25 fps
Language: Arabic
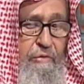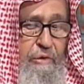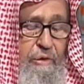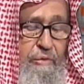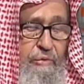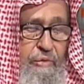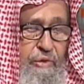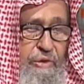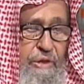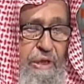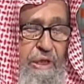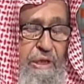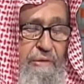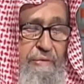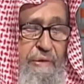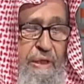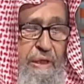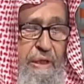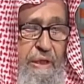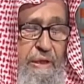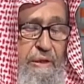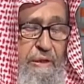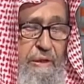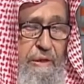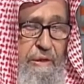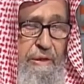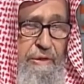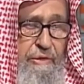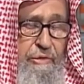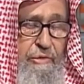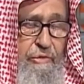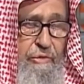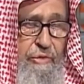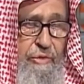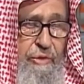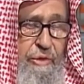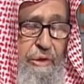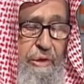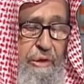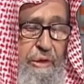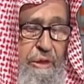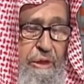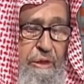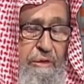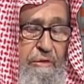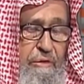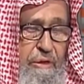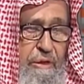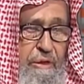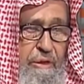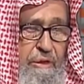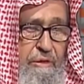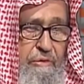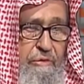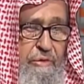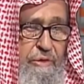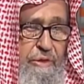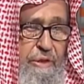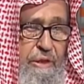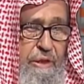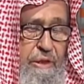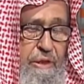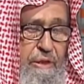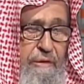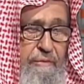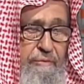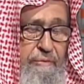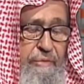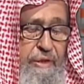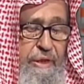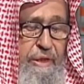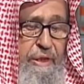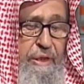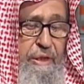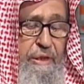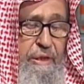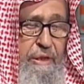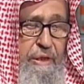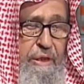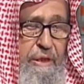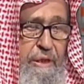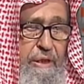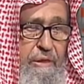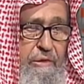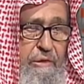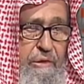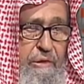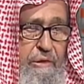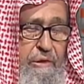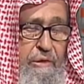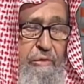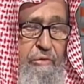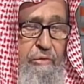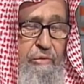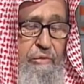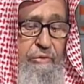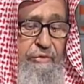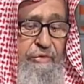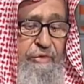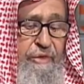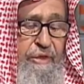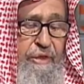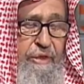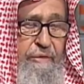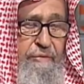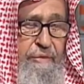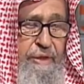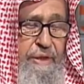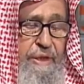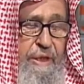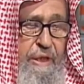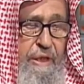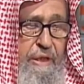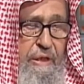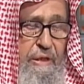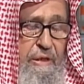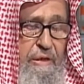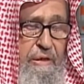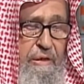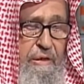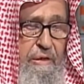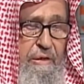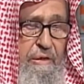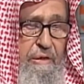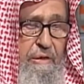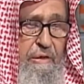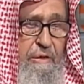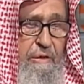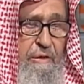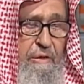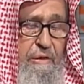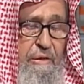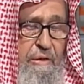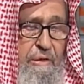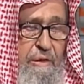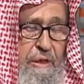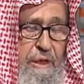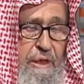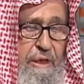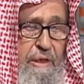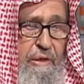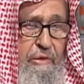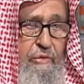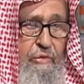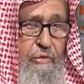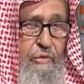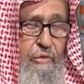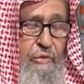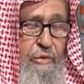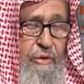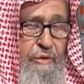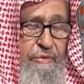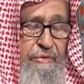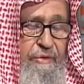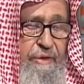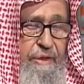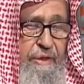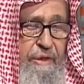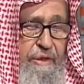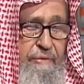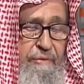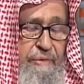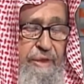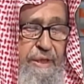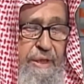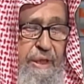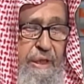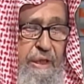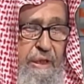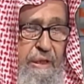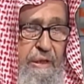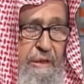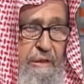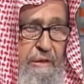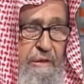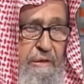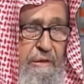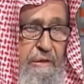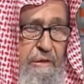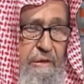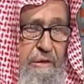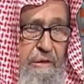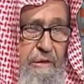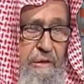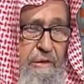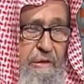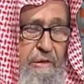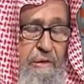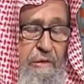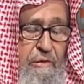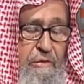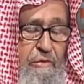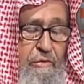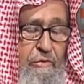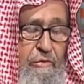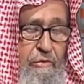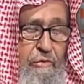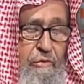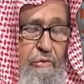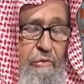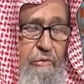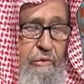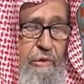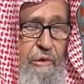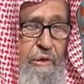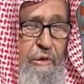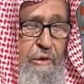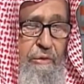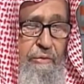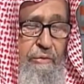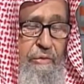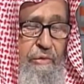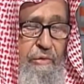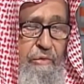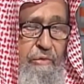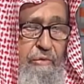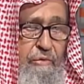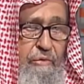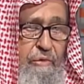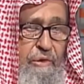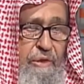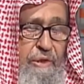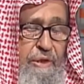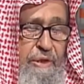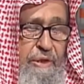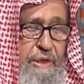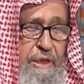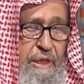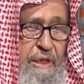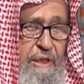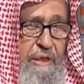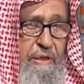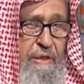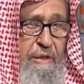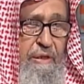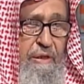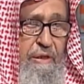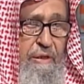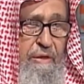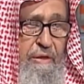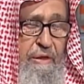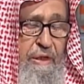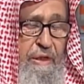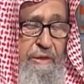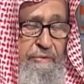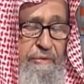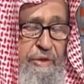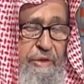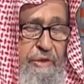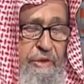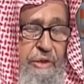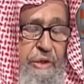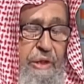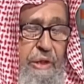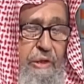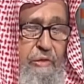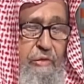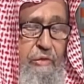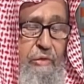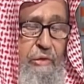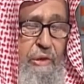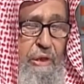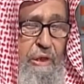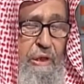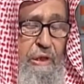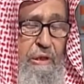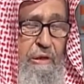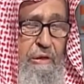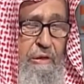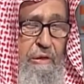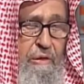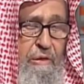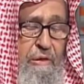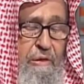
والمتابعة للرسول صلى الله عليه وسلم بحيث لا يكون فيه بدعة لا يكون فيه بدعة وإحداث لم يشرعه الله